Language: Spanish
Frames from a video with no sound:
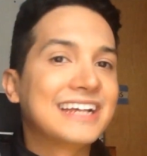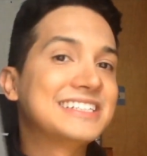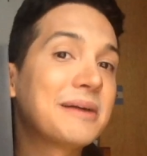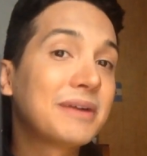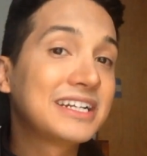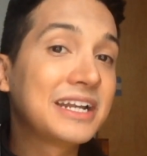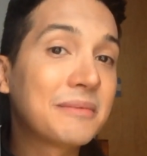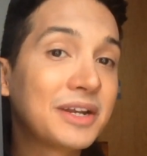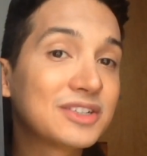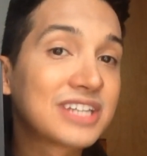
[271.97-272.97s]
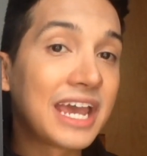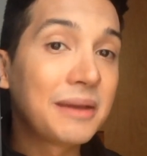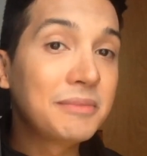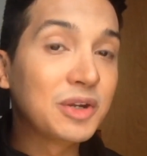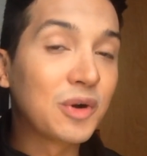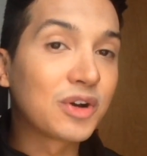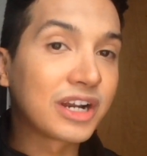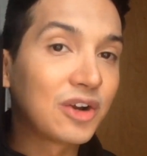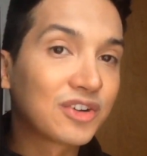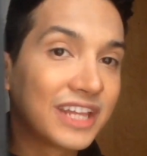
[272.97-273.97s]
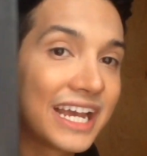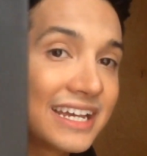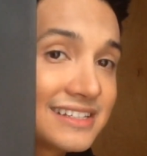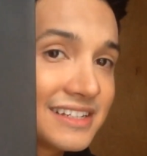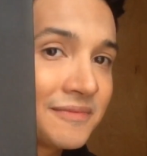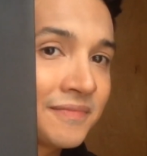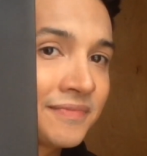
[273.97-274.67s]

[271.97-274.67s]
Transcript: es nada más ni nada menos que mi nuevo reloj de Guess